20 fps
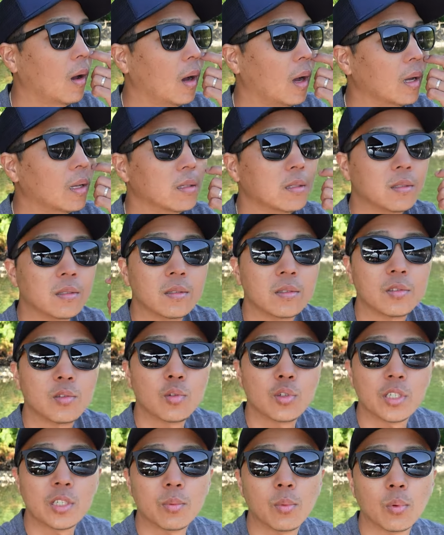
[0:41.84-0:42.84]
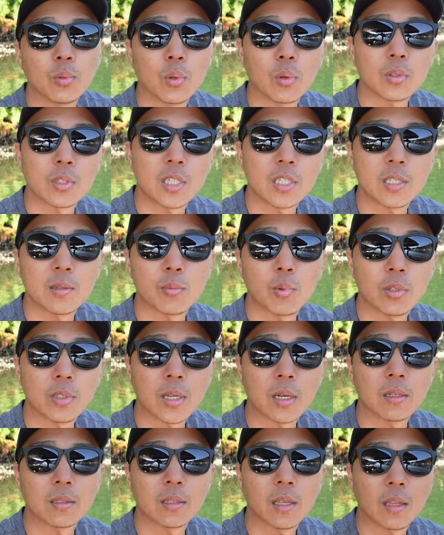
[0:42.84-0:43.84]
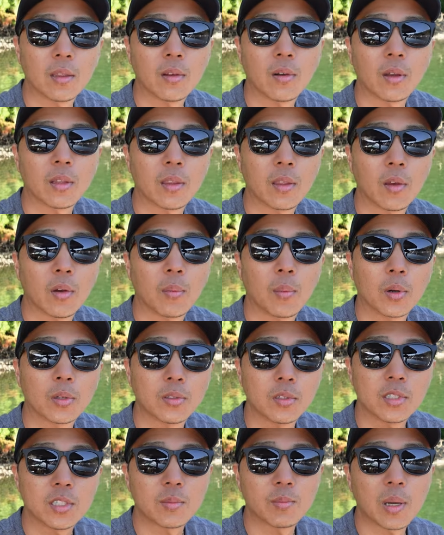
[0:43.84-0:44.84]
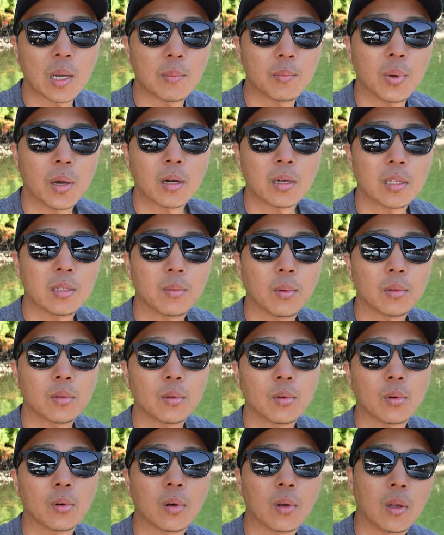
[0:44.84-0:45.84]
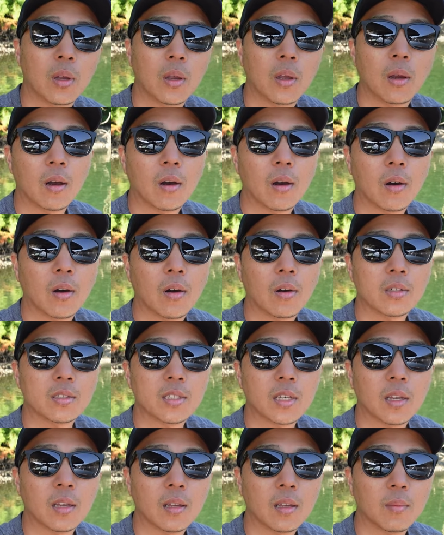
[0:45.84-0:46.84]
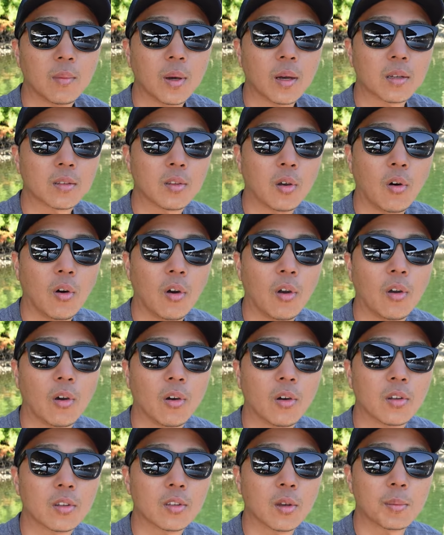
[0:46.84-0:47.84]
한 65도, 70도 이상은 되는 것 같아요. 벌써 지금 반팔을 입어도 어, 이제 막 더워요.